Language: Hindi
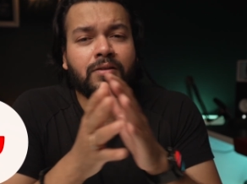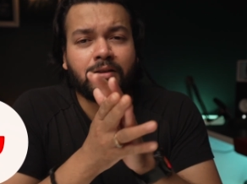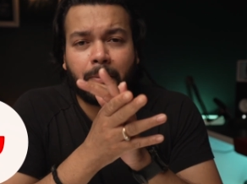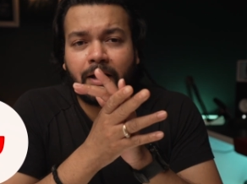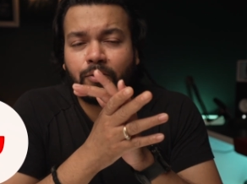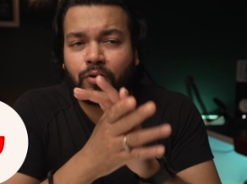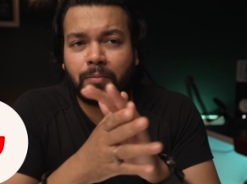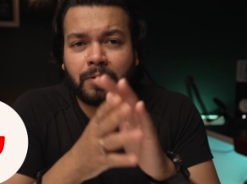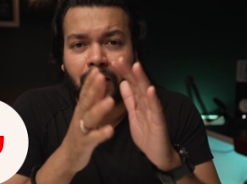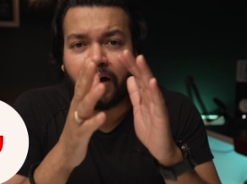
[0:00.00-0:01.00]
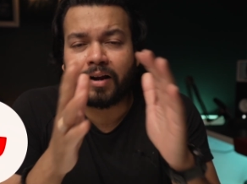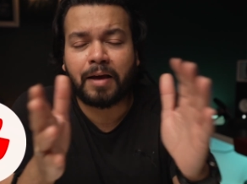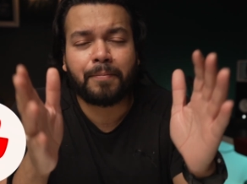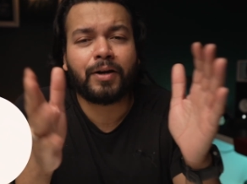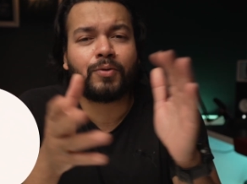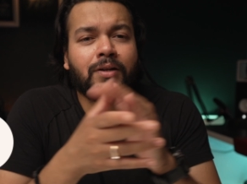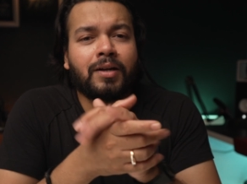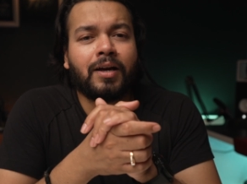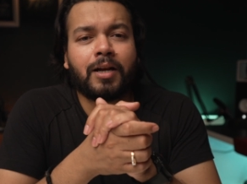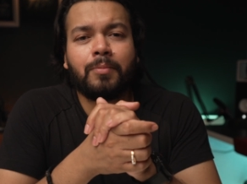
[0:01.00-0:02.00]
दबा दो कि मतलब हर आईपैड यूज़र
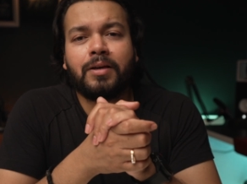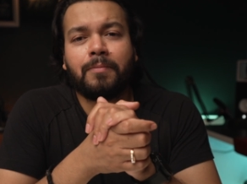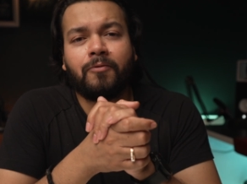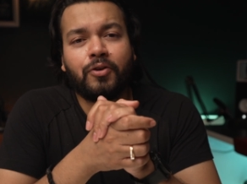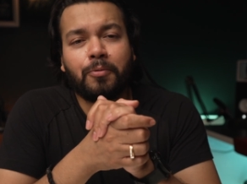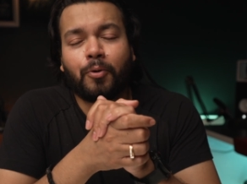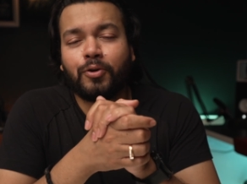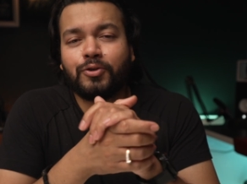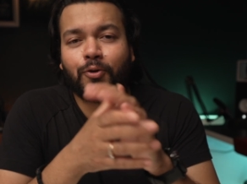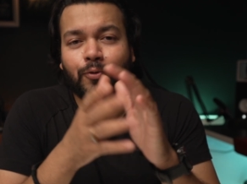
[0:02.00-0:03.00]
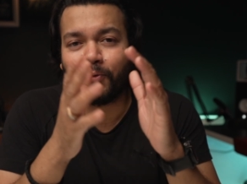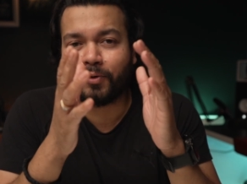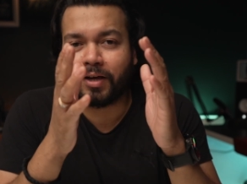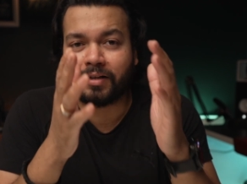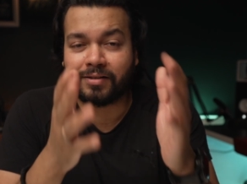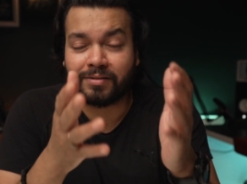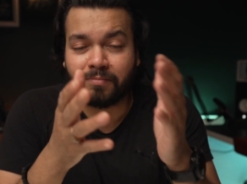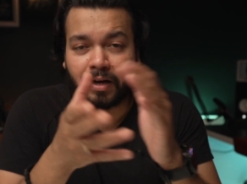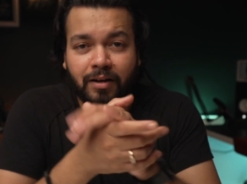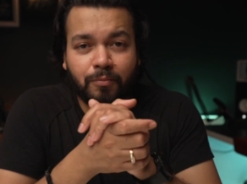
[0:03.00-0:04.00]
के घर में ये वीडियो पहुंच जाए और उनको यार इस
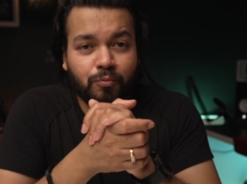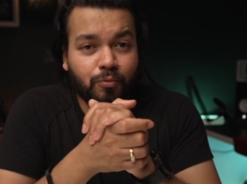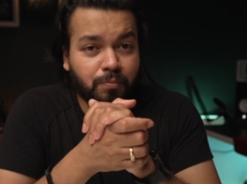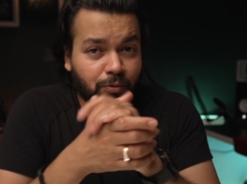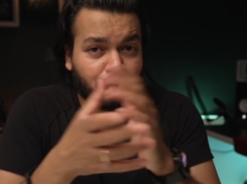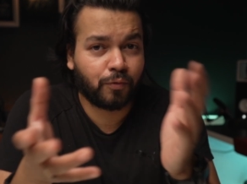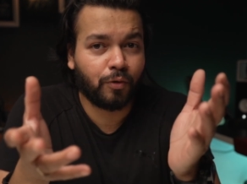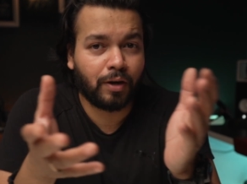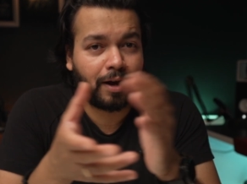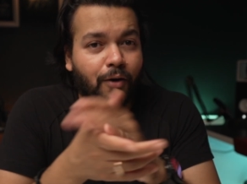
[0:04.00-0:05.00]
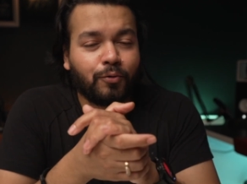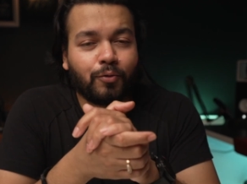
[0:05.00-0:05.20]
अगर यूज़फुल लगा हो